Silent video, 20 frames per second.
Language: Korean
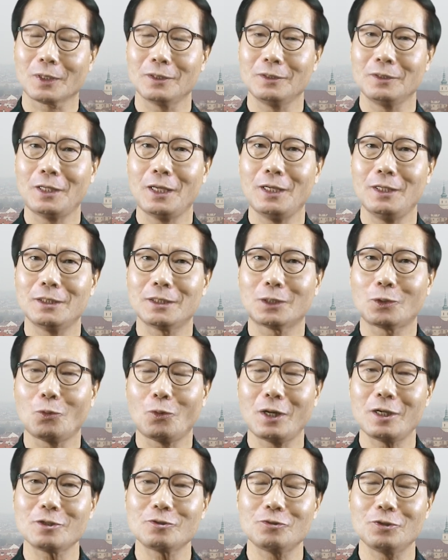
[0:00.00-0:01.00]
내일
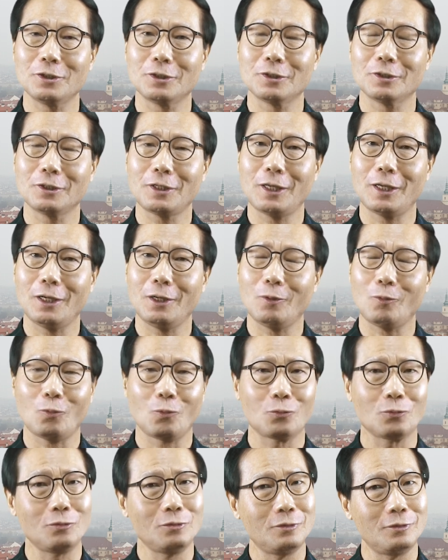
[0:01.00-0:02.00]
또 할 수 있는데
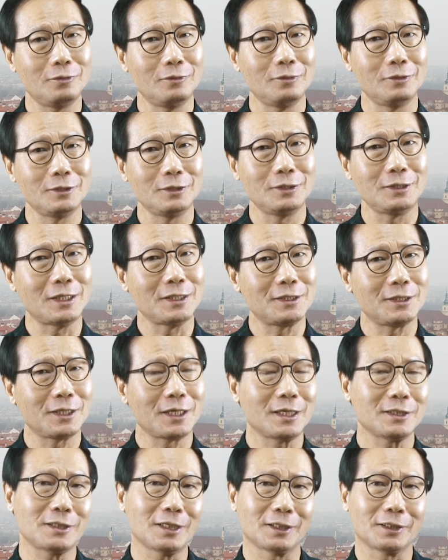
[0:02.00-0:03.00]
오늘
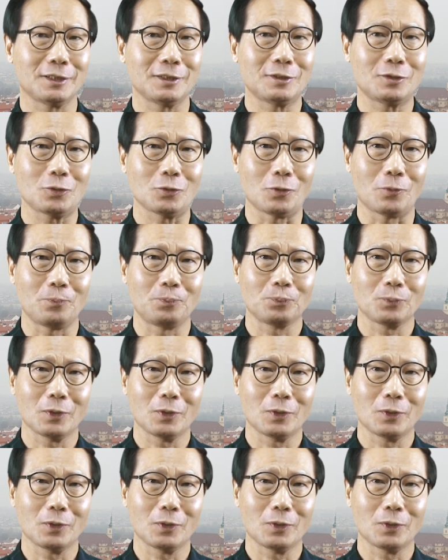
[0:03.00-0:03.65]
지나치게 하지 않겠죠.